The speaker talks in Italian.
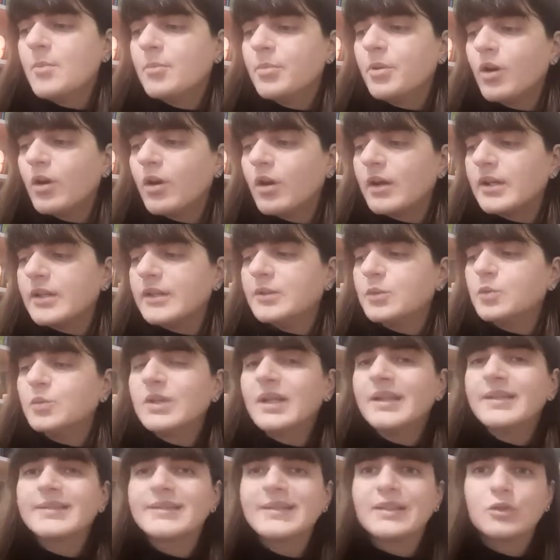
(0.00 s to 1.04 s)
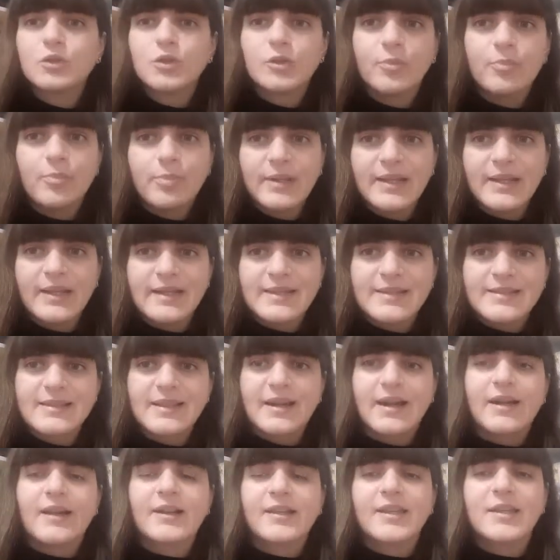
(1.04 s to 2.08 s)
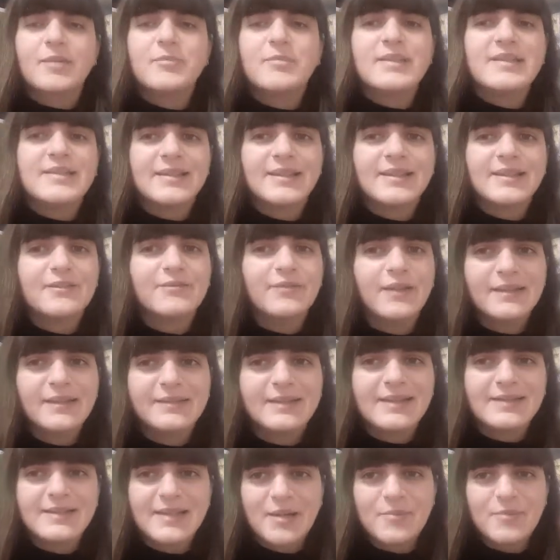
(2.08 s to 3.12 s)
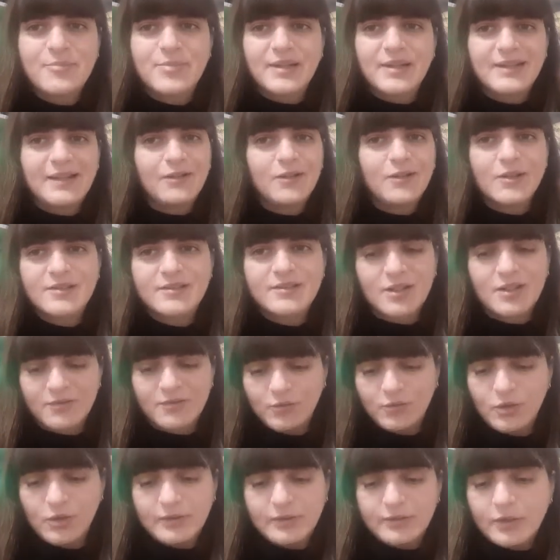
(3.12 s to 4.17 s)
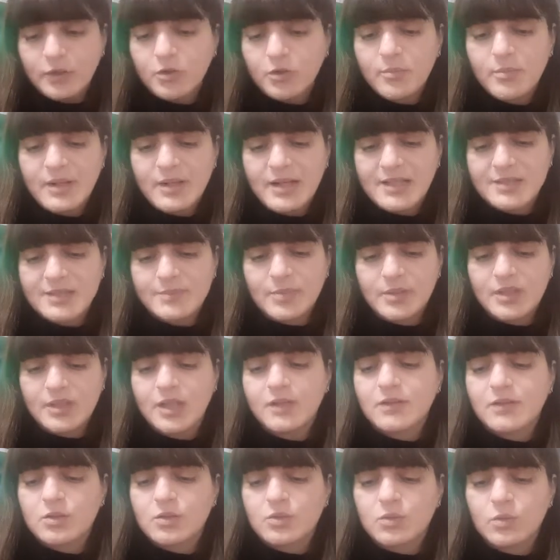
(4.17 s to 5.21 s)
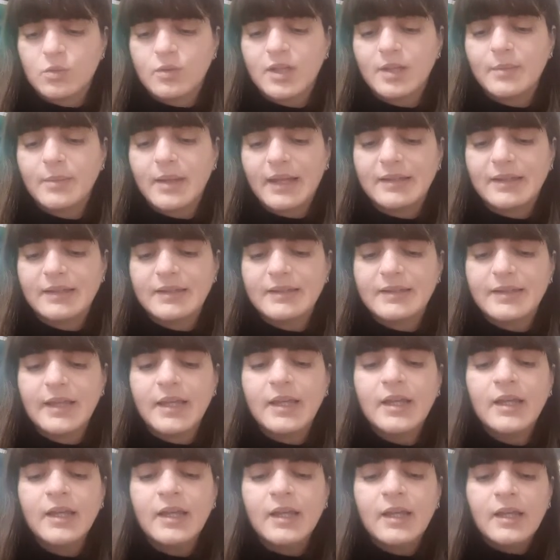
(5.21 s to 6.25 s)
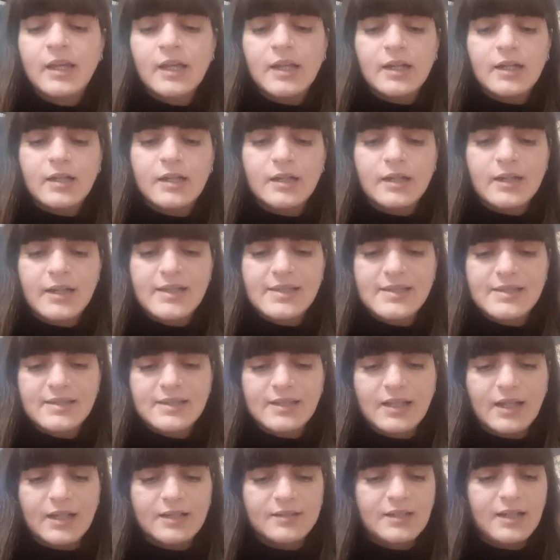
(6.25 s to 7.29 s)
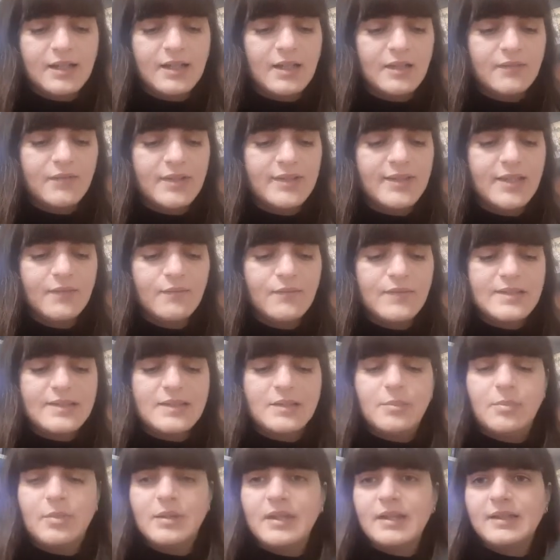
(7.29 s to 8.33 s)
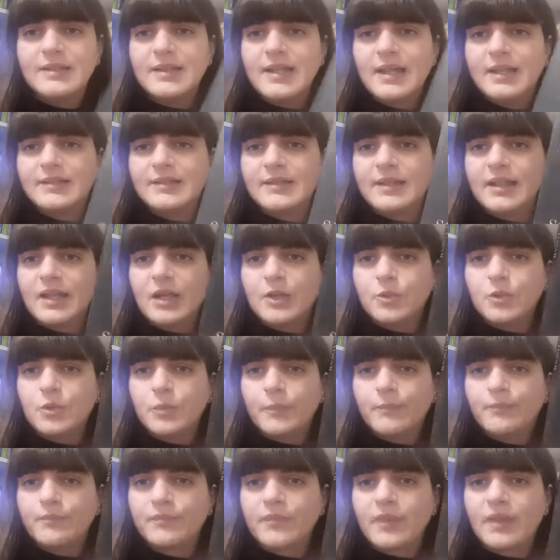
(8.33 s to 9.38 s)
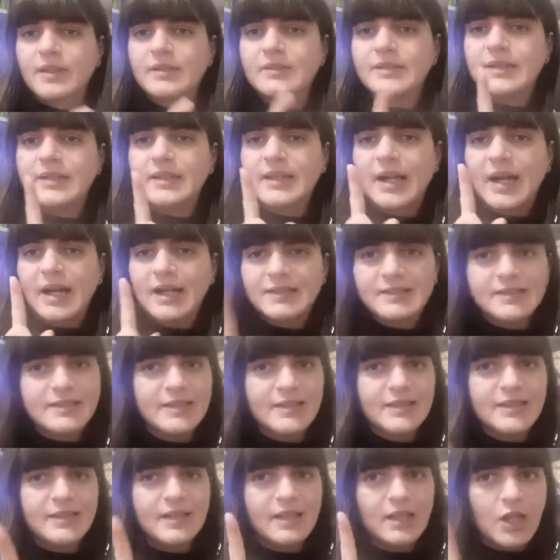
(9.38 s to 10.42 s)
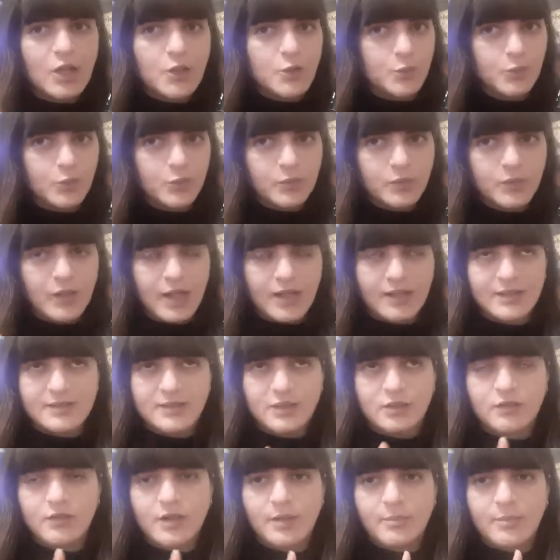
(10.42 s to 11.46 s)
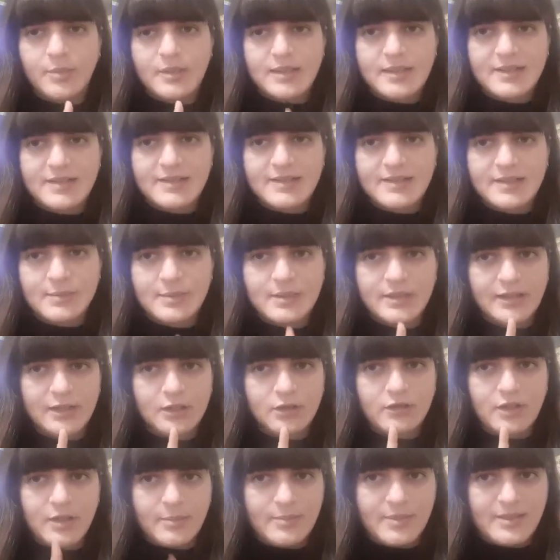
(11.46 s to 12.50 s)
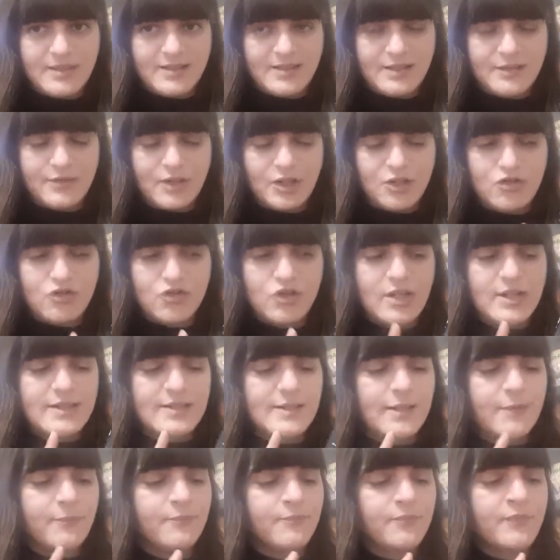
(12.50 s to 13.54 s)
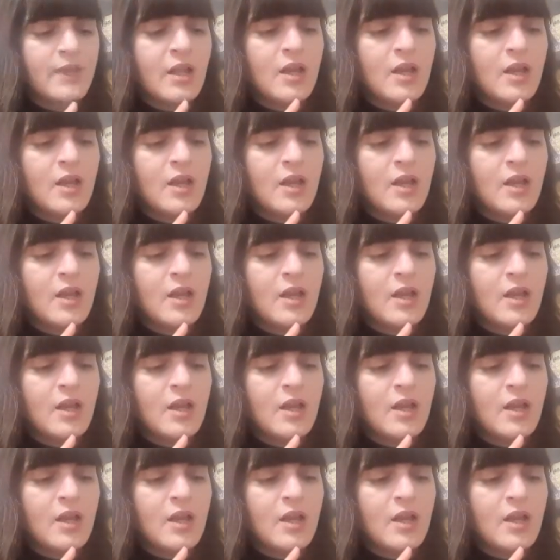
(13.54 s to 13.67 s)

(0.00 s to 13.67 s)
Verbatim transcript: Poi un'altra sorpresa che mi è stata fatta sempre dall'Oscar Volto e non me l'aspettavo assolutamente eh, è stata La vita invisibile di Adi Larue, di Adi Larue, anzi dovrebbe dirsi perché dovrebbe essere francese,